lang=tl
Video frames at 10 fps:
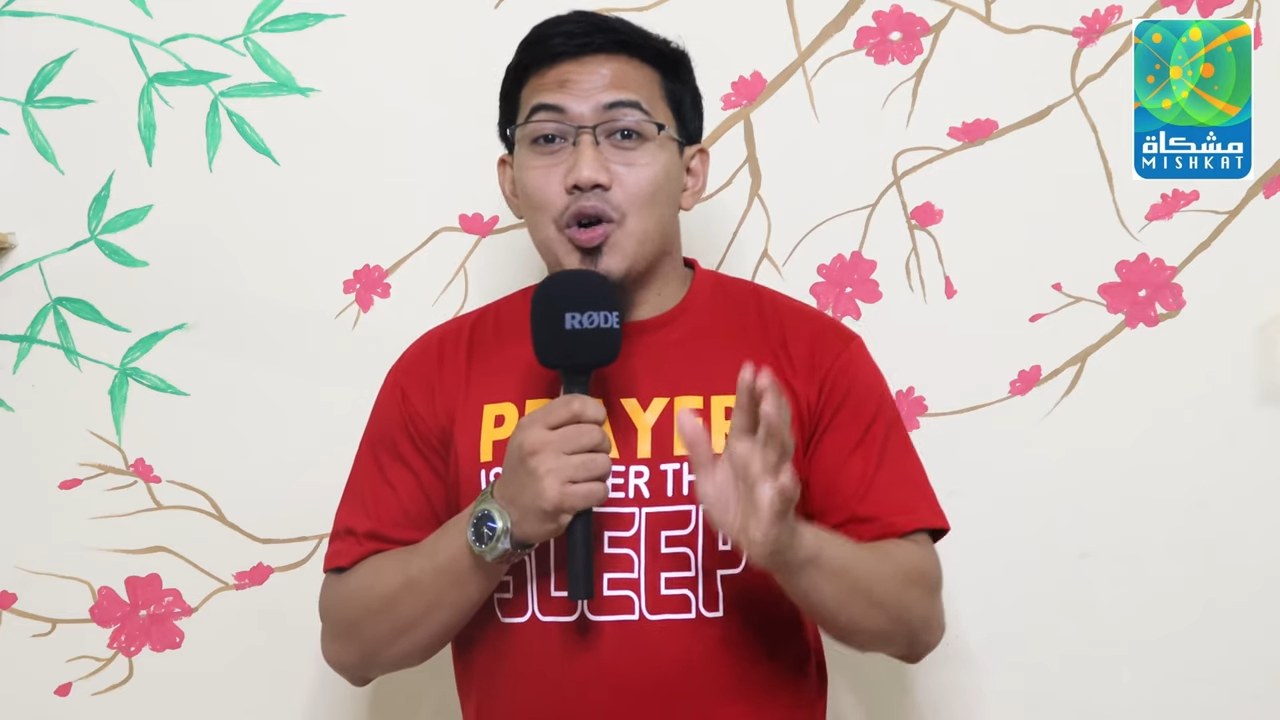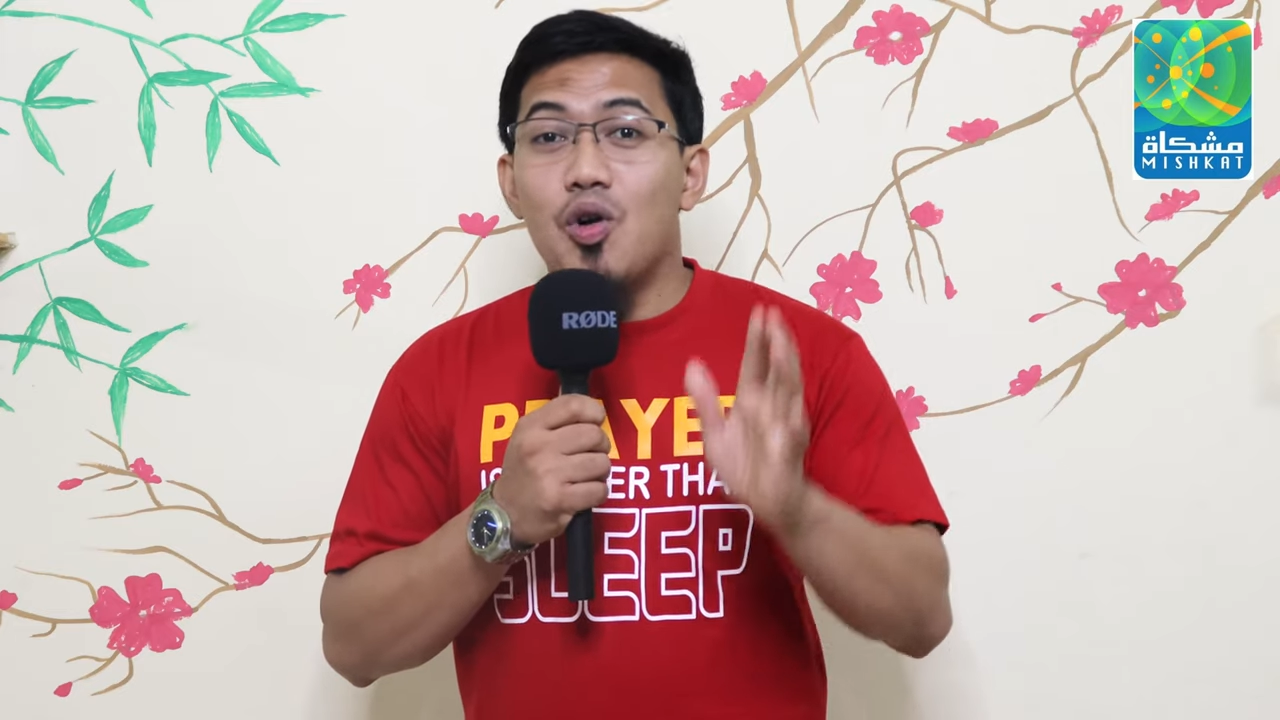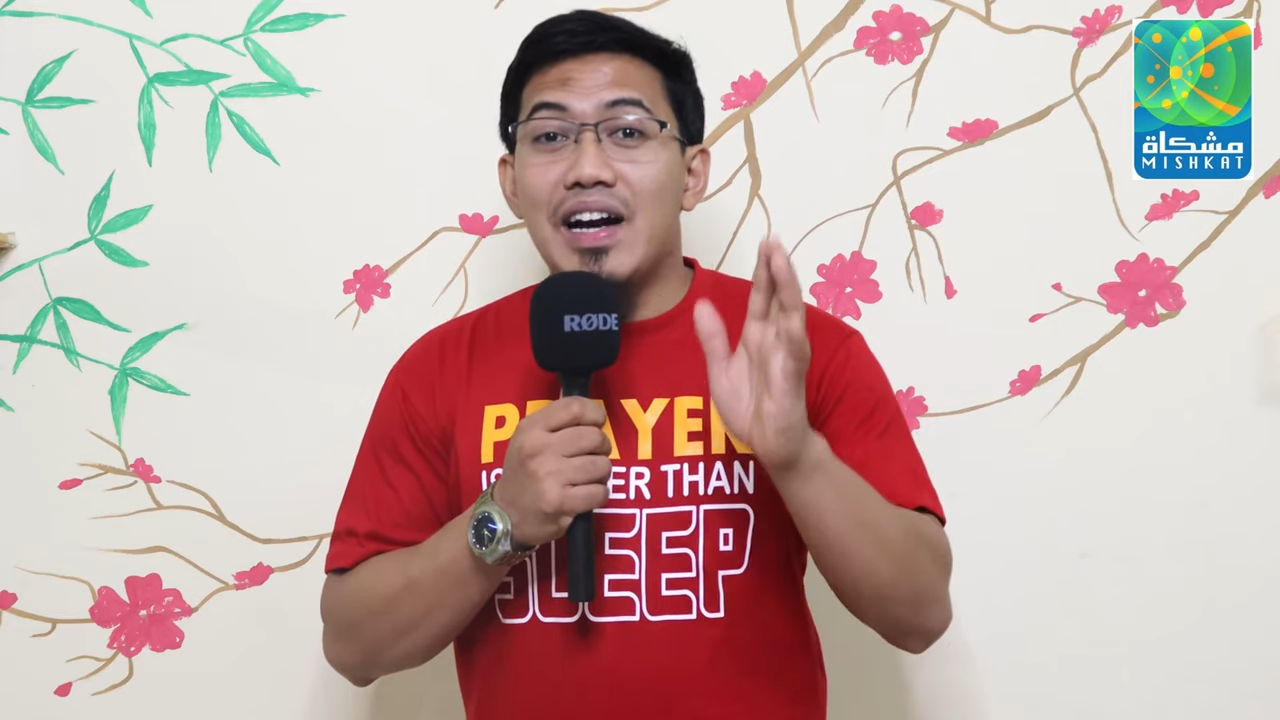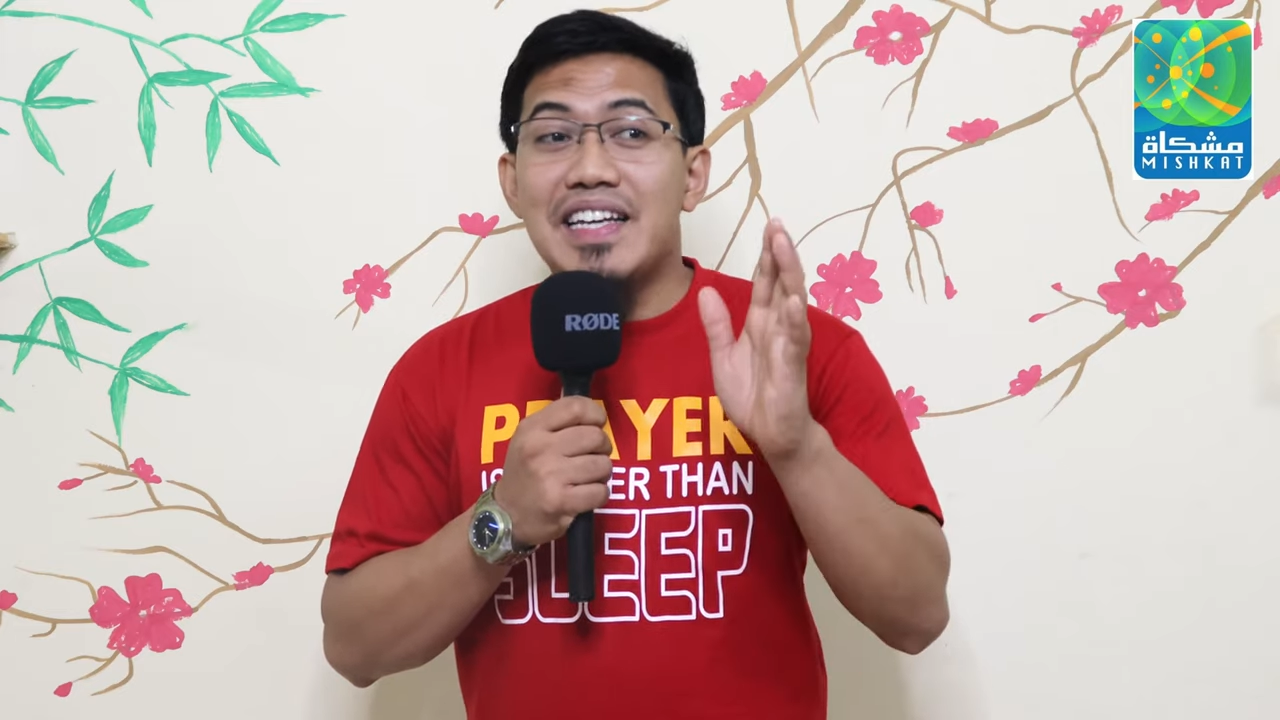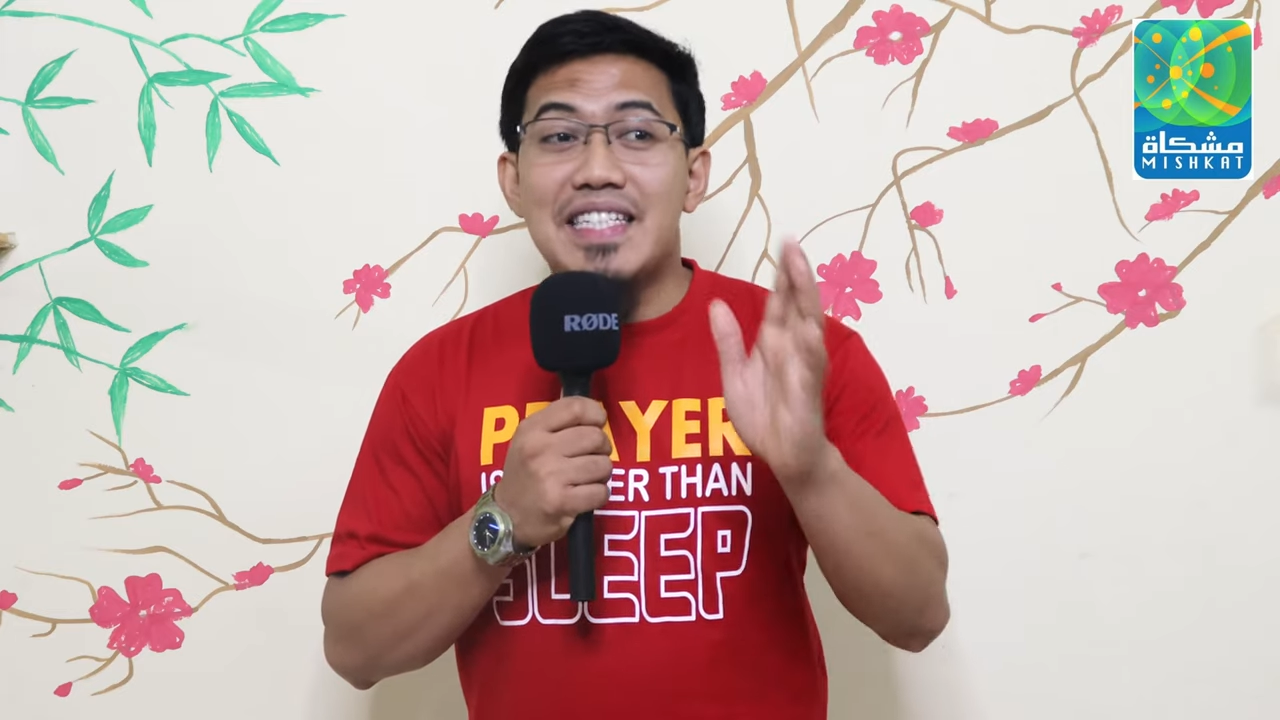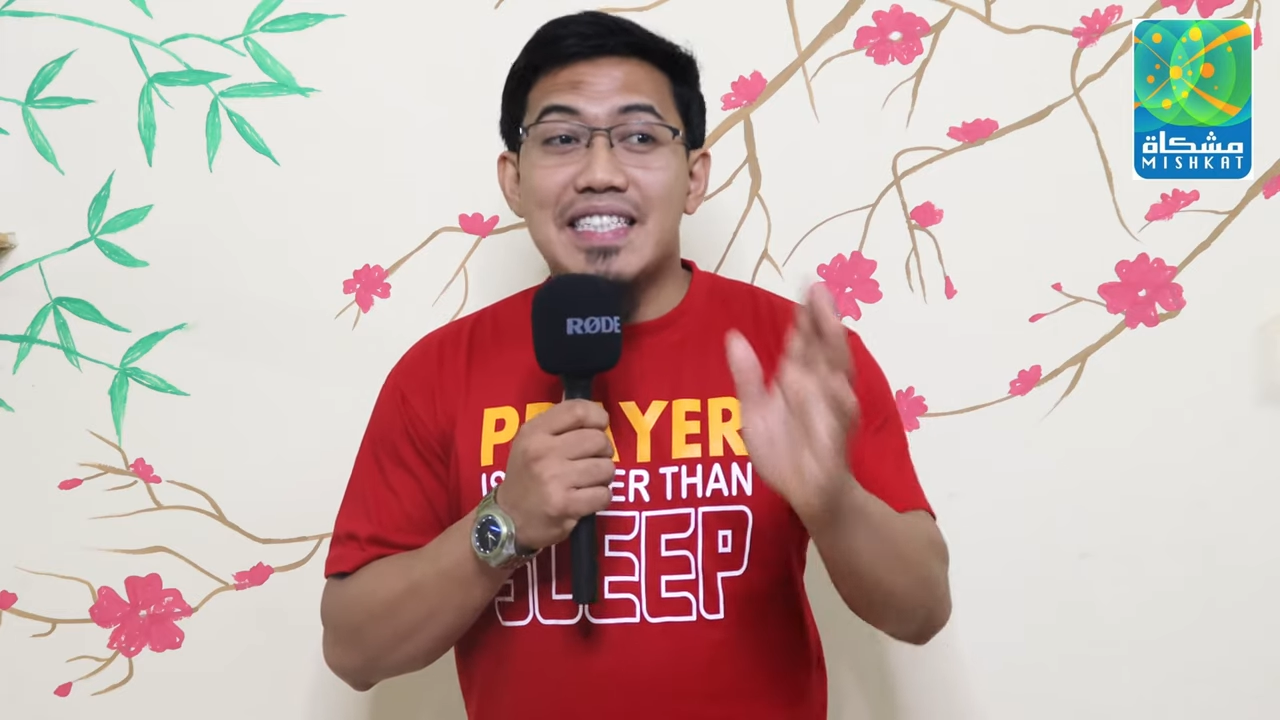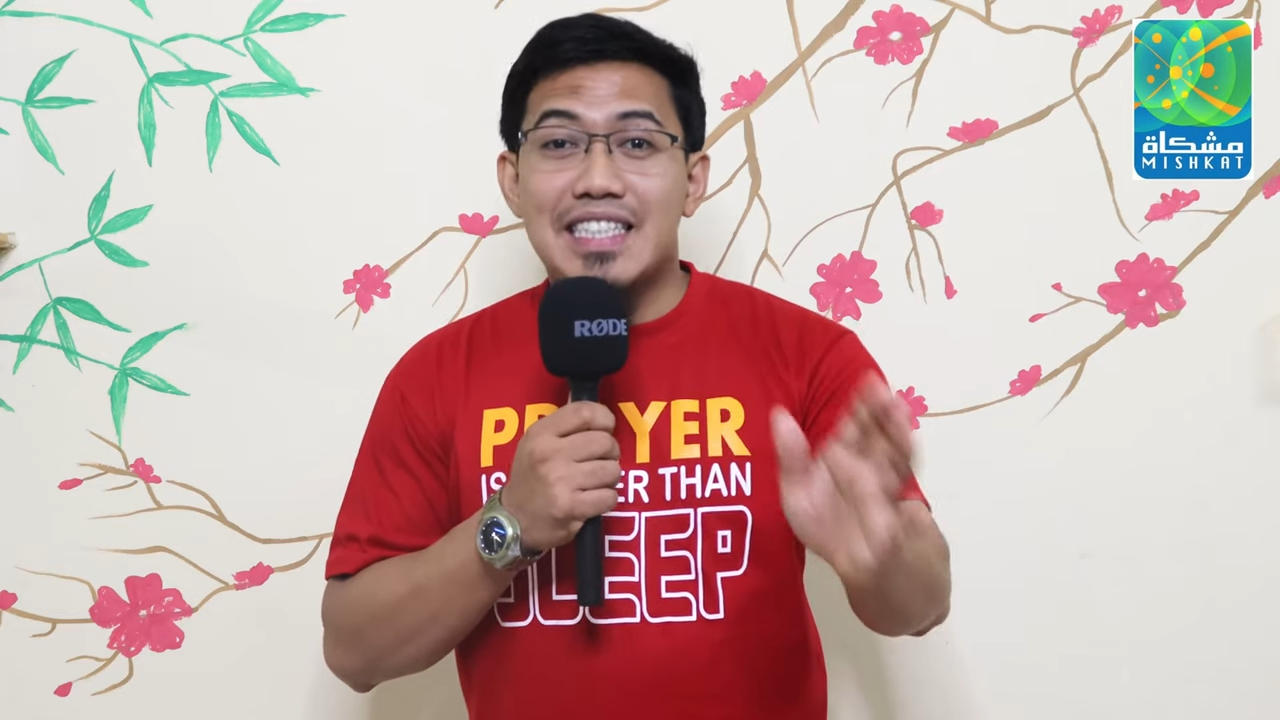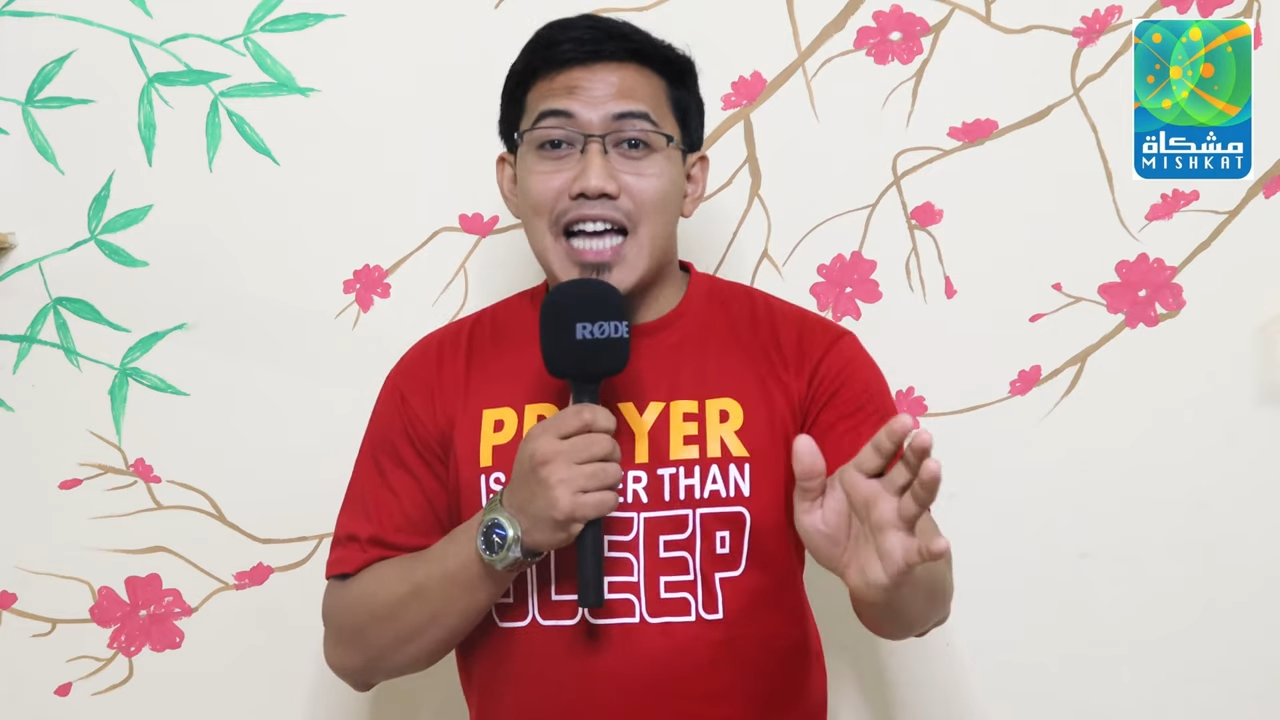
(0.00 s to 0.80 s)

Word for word: kung ang isang